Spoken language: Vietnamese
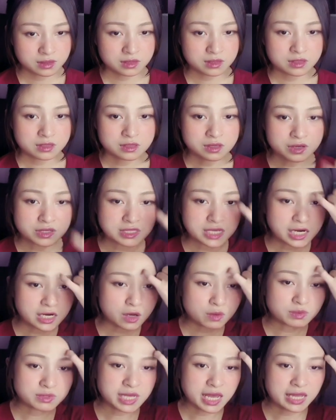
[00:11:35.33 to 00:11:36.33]
thời gian
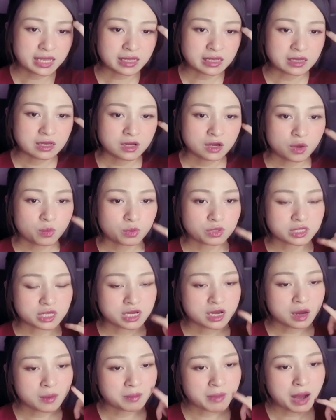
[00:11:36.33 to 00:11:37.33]
không dài có một tiếng
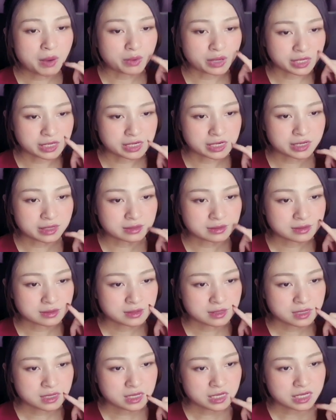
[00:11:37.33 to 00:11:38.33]
âm bạo kịch liệt
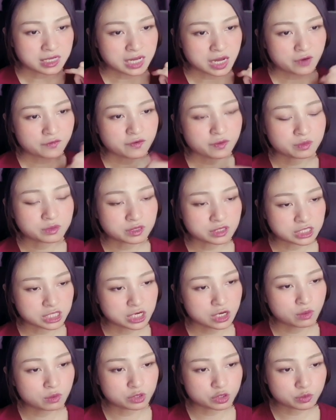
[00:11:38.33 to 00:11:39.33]
ngao phong từ trên
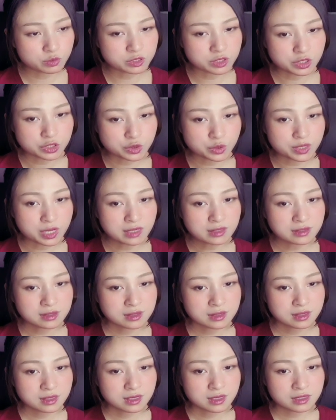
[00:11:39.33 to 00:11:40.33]
không trung rơi xuống đất
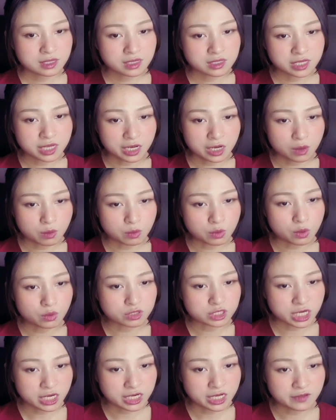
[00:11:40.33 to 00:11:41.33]
thân thể khổng lồ
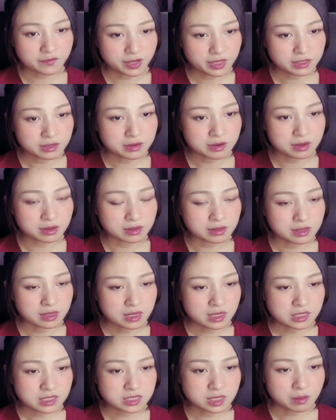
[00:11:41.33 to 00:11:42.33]
tràn đầy vết thương
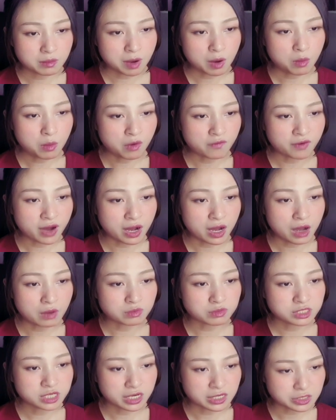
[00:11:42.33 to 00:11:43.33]
dòng máu màu vàng
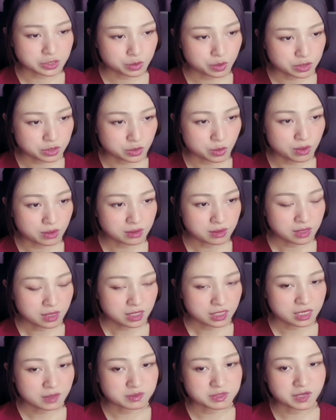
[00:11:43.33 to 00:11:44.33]
óng chảy xuôi xuống
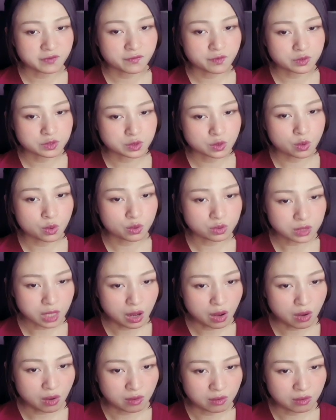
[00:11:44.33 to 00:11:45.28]
đập ra vô số hố to